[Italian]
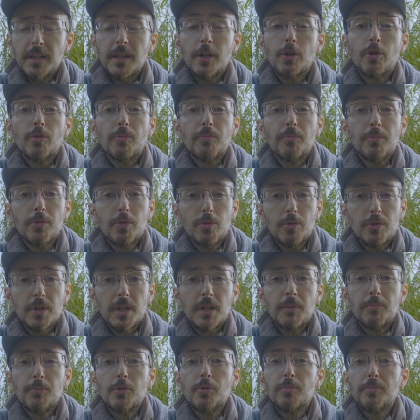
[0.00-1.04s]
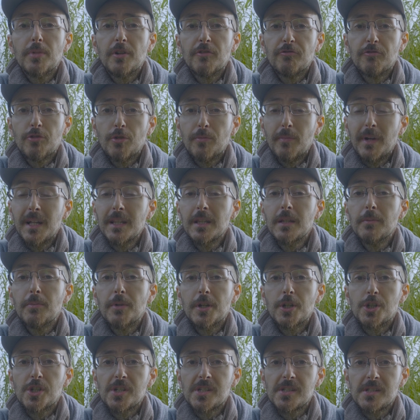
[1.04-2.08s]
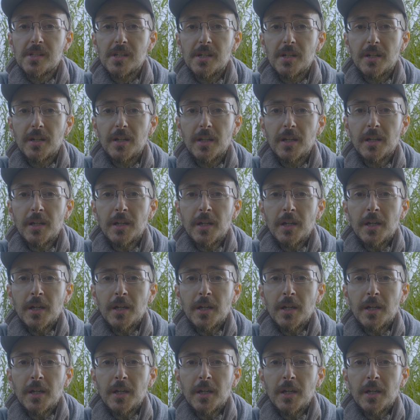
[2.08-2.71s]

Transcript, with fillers: di computer più performanti per gestirli.